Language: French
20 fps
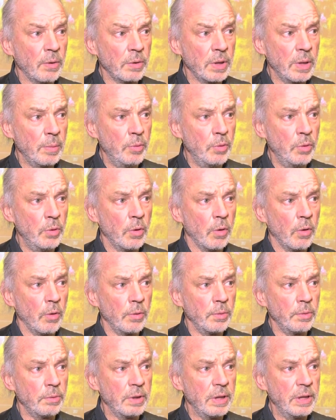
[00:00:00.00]
au début,
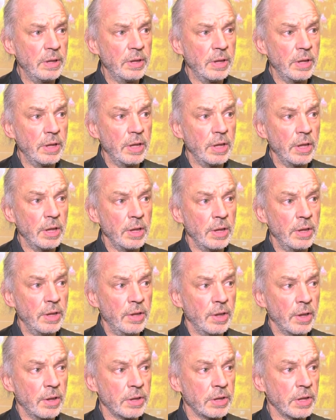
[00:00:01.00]
on utilisait des,
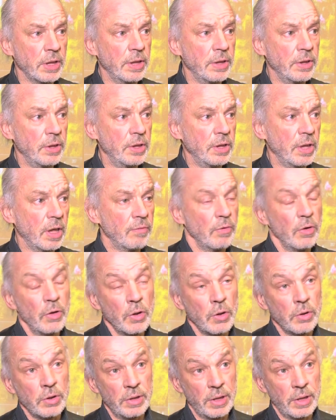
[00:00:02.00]
engins dits aveugles,